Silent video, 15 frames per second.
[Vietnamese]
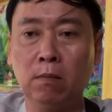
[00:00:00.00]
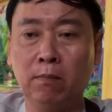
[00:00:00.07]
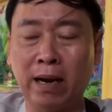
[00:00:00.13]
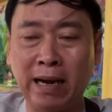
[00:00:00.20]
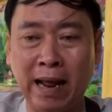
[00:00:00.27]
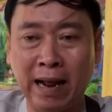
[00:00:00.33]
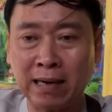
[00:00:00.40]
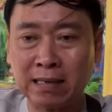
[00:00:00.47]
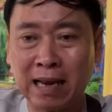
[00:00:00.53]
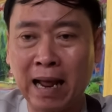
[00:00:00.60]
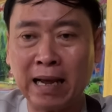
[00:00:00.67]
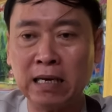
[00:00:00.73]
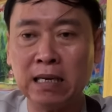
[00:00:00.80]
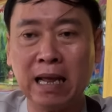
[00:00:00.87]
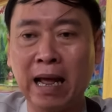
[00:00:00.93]
mà nạn
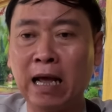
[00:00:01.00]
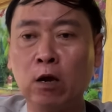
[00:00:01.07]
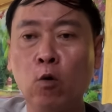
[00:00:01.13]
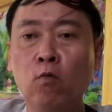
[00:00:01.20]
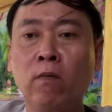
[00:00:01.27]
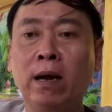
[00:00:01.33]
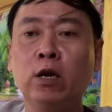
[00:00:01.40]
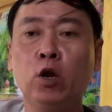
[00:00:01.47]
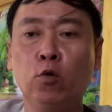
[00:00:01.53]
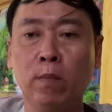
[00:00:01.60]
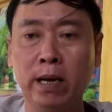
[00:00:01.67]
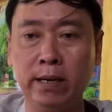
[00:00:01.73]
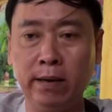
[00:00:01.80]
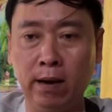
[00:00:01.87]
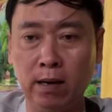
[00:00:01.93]
tai thì ai cũng phải đều
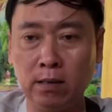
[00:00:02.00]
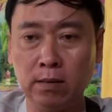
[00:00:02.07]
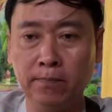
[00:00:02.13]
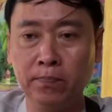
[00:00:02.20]
bị hết